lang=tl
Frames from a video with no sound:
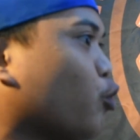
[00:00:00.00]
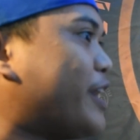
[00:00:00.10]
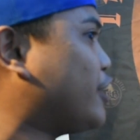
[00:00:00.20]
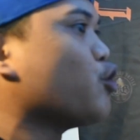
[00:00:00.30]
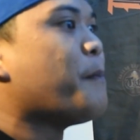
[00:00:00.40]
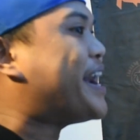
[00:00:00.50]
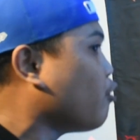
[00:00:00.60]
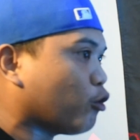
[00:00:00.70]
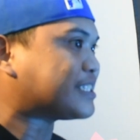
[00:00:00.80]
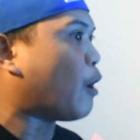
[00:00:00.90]
ko inyong
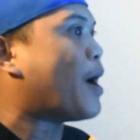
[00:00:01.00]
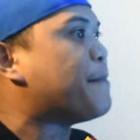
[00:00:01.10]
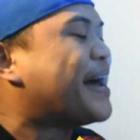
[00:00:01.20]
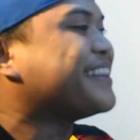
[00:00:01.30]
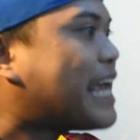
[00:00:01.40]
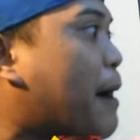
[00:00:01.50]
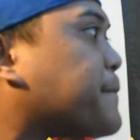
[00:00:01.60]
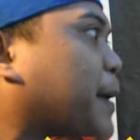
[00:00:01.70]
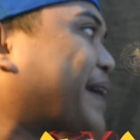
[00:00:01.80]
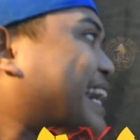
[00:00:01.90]
manok sa one month yang
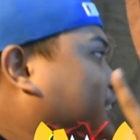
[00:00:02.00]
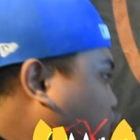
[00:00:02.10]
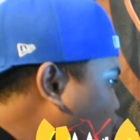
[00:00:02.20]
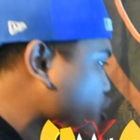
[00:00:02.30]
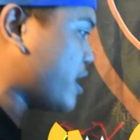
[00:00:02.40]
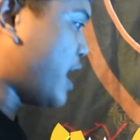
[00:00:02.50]
preparasyon